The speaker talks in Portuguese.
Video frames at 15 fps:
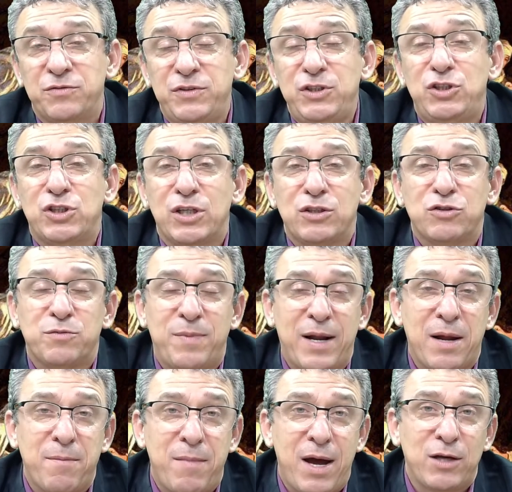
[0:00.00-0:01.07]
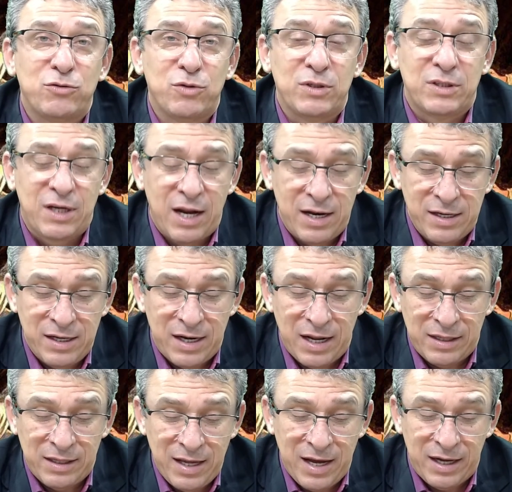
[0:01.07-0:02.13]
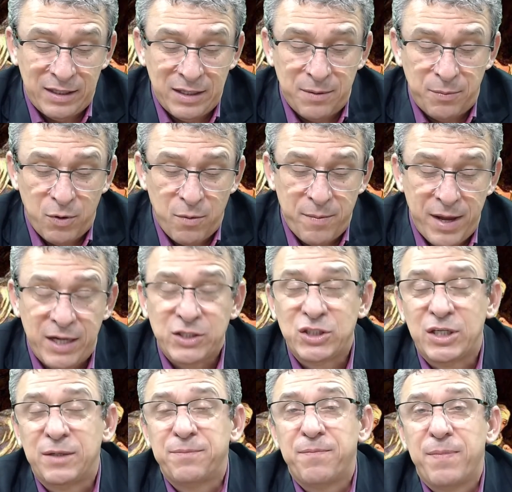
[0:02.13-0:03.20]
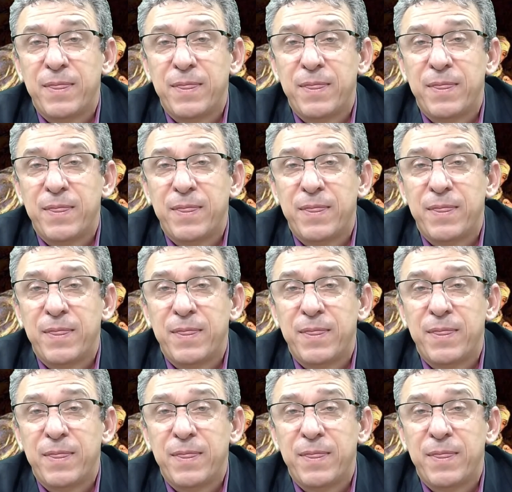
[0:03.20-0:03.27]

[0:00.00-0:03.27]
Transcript: 20 anos para baixo entraria na terra da promessa,